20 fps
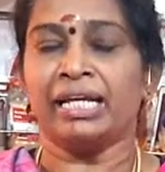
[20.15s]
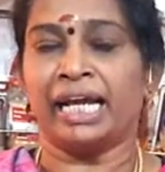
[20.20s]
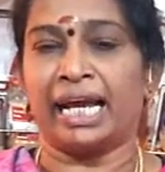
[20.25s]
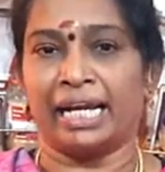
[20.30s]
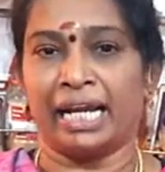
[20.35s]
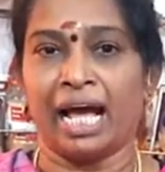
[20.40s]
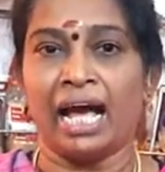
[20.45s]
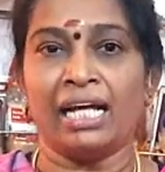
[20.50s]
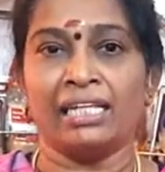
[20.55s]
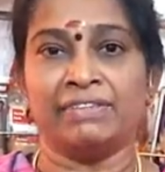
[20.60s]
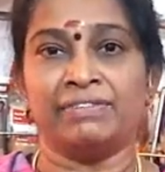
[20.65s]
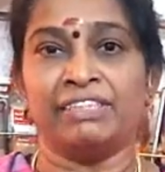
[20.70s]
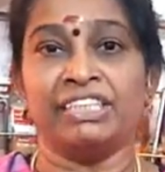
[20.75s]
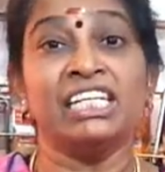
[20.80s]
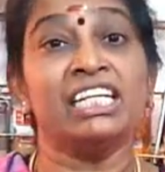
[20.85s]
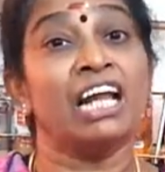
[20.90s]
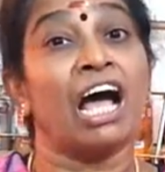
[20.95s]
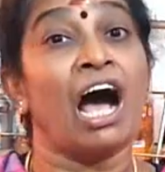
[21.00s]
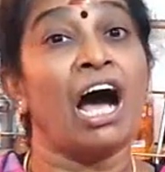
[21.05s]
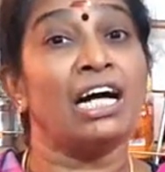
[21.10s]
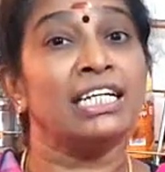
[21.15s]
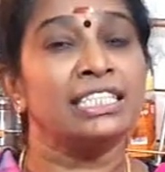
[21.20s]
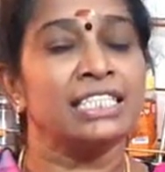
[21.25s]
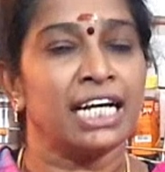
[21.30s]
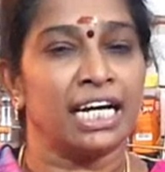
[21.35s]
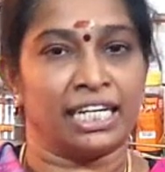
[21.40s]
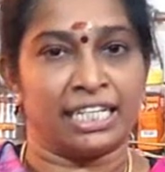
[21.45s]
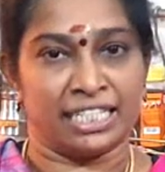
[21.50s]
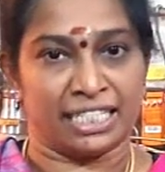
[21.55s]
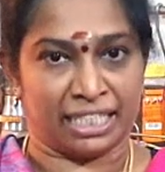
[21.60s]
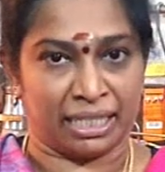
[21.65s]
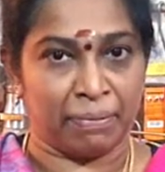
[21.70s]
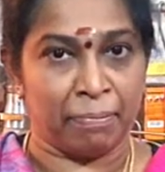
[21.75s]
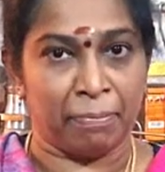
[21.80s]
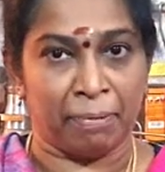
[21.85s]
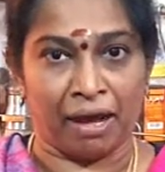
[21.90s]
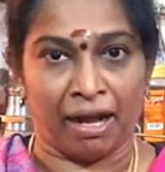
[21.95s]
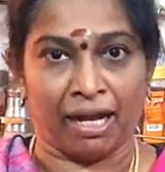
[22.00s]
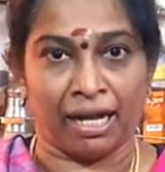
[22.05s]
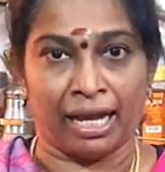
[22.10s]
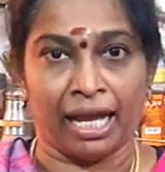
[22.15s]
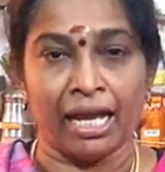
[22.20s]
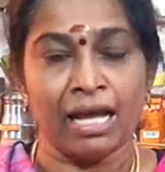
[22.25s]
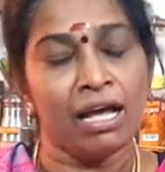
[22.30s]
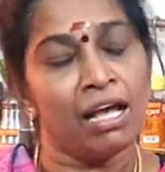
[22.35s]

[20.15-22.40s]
ஏன்னா அது வந்து ராஜ அரிசிம்பாங்க